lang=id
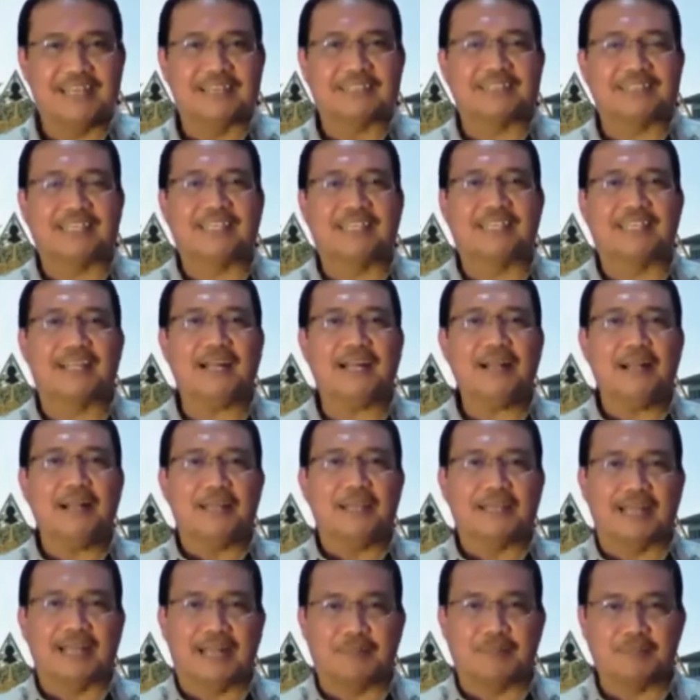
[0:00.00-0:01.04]

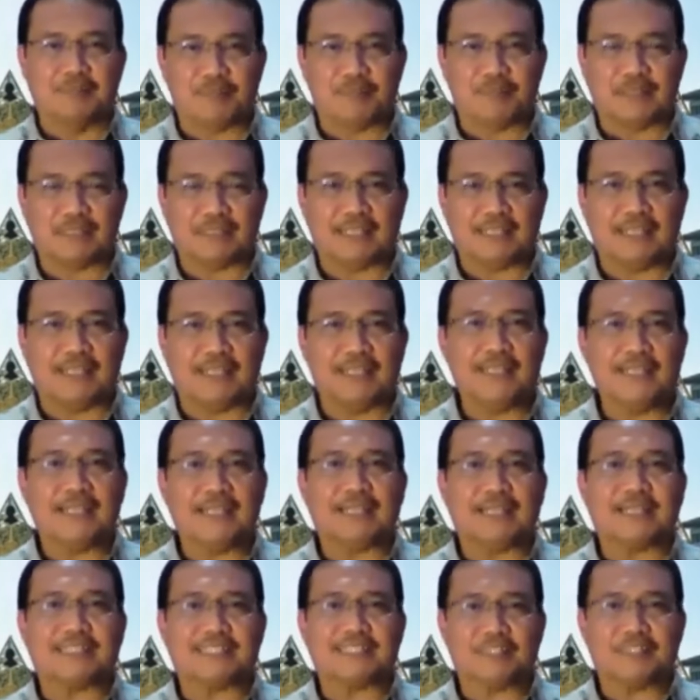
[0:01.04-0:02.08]
Sehingga dalam seperti ini
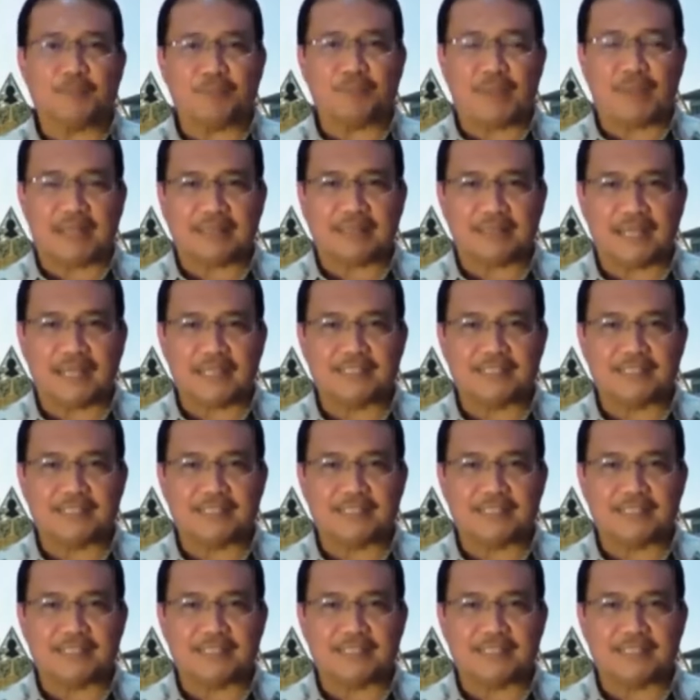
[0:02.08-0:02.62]
kecepatan